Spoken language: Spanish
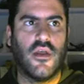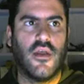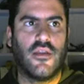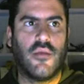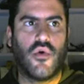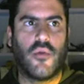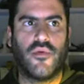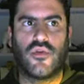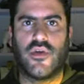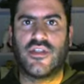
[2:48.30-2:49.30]

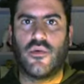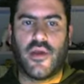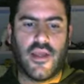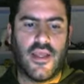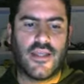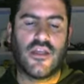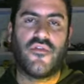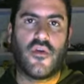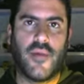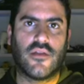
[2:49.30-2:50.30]
dibujo.svg es el
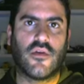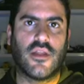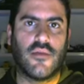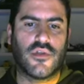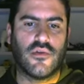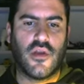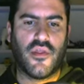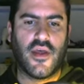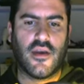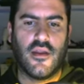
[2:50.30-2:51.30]
formato que tenemos que
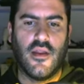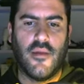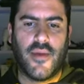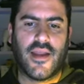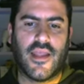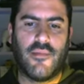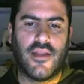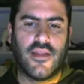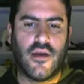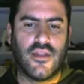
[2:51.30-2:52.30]
utilizar para que
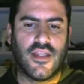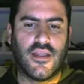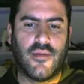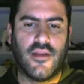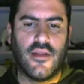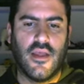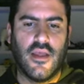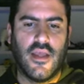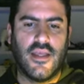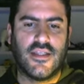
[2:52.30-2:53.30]
Blender lo entienda bien. Y